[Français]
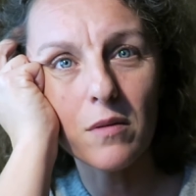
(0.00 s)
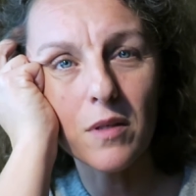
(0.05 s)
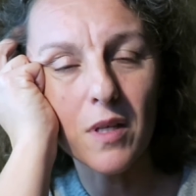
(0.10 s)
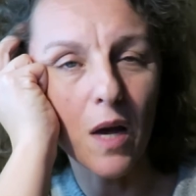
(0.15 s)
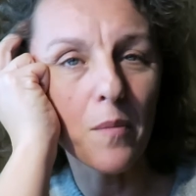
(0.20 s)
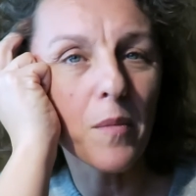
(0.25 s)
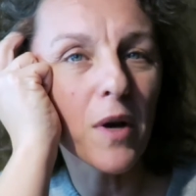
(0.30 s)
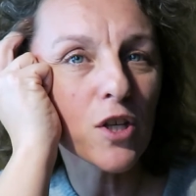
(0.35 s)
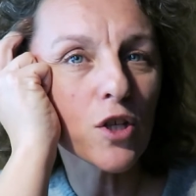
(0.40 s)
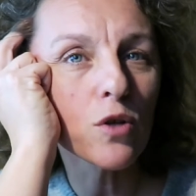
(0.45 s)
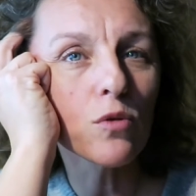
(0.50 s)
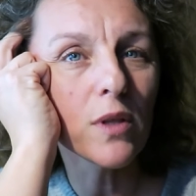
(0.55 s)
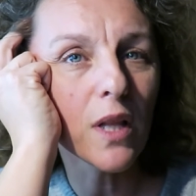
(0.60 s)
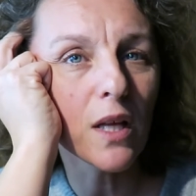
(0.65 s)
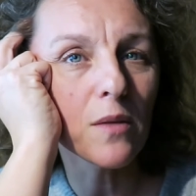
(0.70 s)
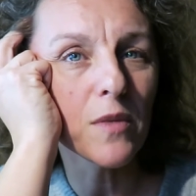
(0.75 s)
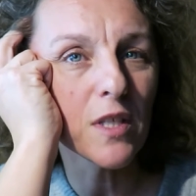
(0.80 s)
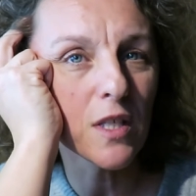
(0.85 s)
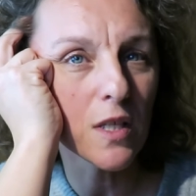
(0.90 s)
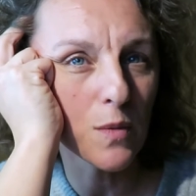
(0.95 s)
ça a marché
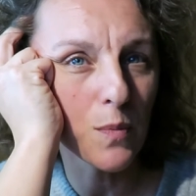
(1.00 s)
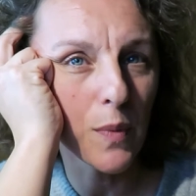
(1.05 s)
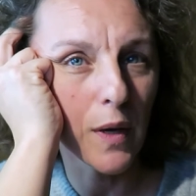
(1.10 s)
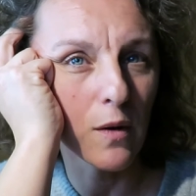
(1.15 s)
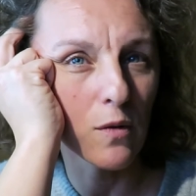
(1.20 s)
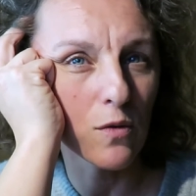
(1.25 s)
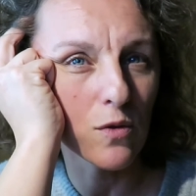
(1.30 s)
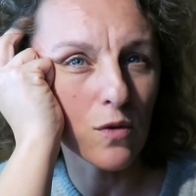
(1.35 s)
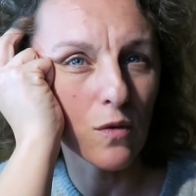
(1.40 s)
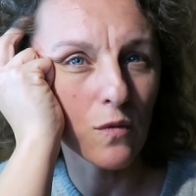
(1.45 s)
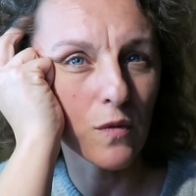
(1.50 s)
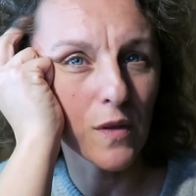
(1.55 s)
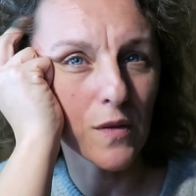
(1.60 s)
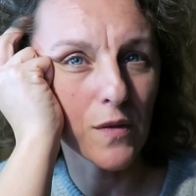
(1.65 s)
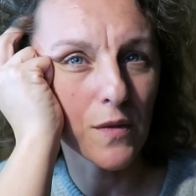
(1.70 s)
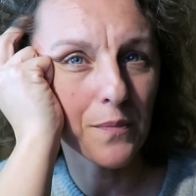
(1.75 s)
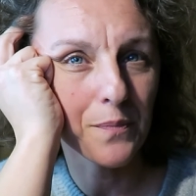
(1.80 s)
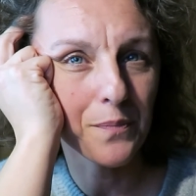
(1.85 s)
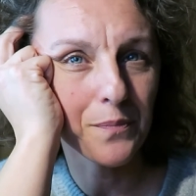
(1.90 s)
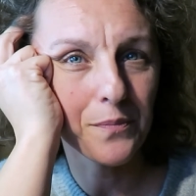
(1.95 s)
au-delà de mes espérances en
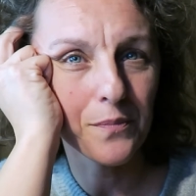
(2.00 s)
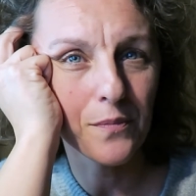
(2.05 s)
fait.